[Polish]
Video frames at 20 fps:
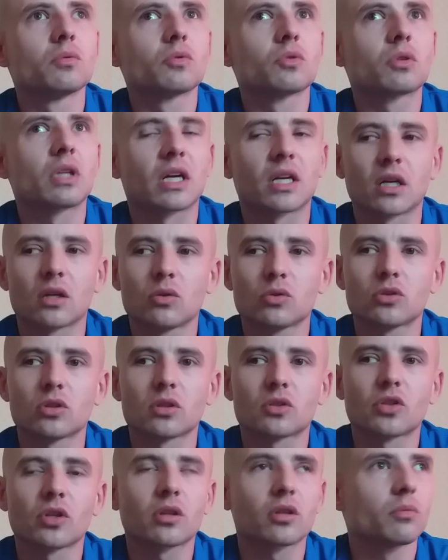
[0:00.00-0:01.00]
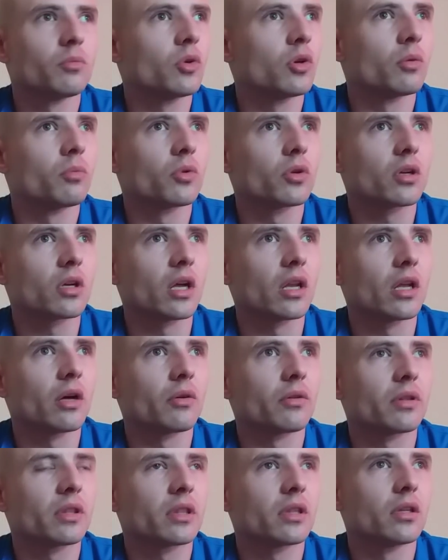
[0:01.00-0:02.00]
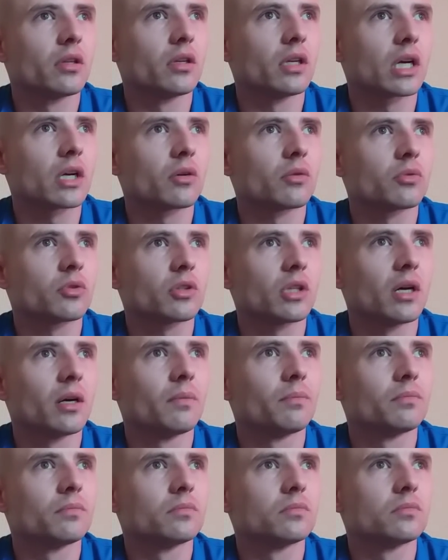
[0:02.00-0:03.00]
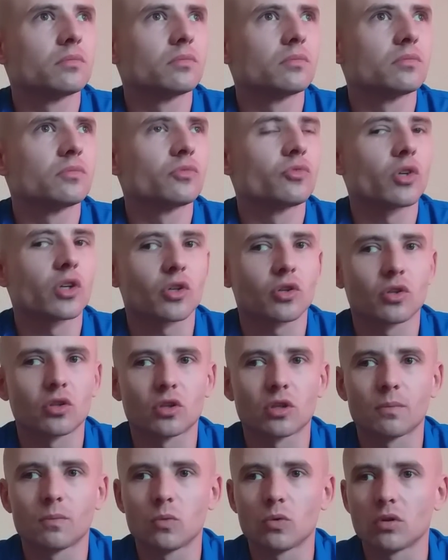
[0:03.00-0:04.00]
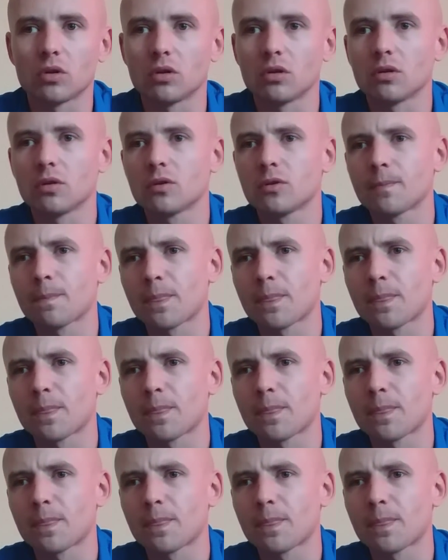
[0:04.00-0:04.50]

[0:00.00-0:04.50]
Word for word: tak jak ludzie często mylą mój kanał z jakąś tam właśnie, żeby,